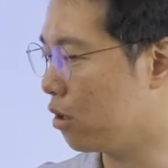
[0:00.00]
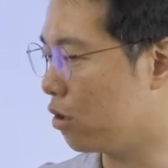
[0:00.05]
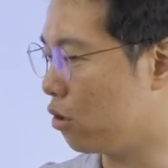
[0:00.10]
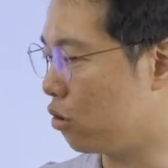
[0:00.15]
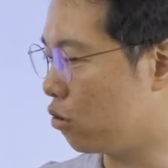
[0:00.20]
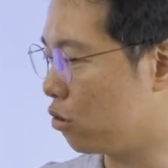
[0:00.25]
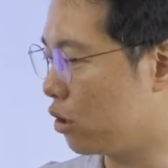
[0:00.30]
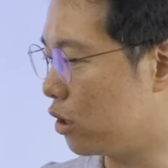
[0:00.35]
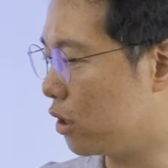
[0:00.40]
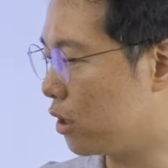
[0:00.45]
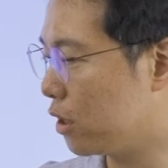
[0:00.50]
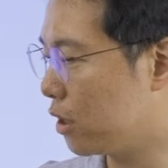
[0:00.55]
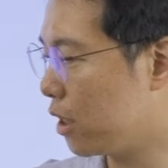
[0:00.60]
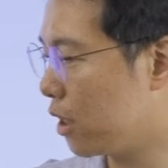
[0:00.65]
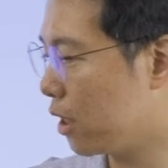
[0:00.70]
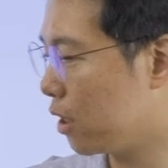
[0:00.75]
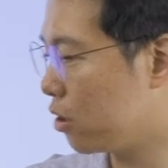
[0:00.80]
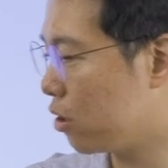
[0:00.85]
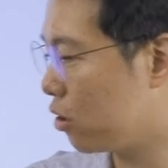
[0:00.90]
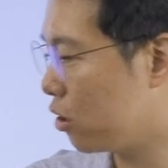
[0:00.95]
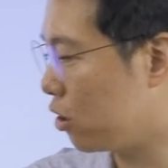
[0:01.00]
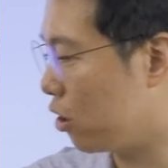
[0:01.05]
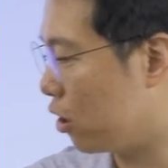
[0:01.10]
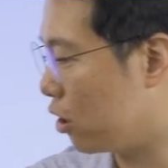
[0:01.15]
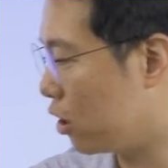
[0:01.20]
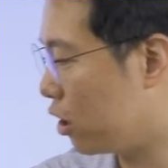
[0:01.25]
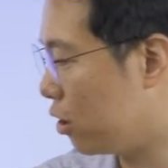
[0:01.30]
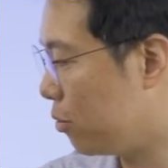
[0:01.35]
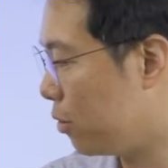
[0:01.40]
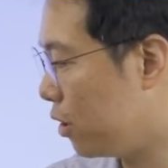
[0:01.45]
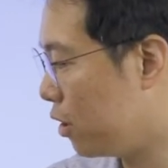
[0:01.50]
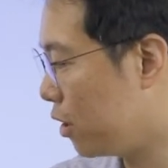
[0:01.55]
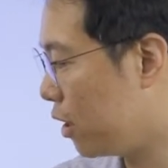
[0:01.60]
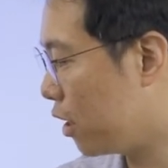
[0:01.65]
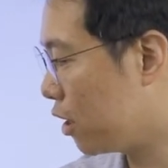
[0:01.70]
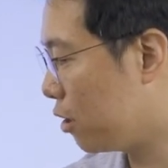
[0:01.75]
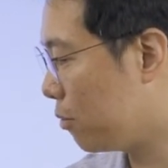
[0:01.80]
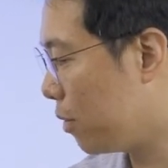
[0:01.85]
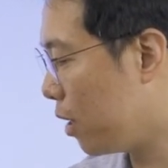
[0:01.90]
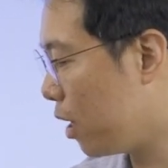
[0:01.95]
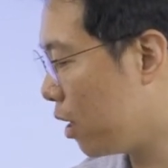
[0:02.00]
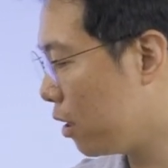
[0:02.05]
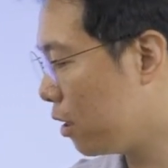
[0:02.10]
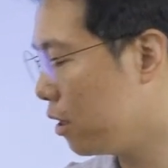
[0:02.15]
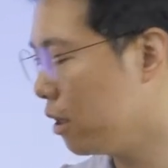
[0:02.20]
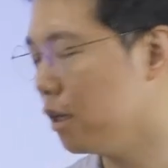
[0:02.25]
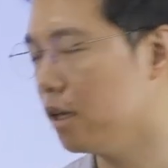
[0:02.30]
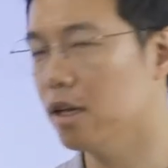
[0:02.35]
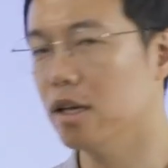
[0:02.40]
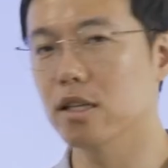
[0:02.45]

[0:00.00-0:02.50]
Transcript: 그리고 직장에서는 열심히 일을 하지만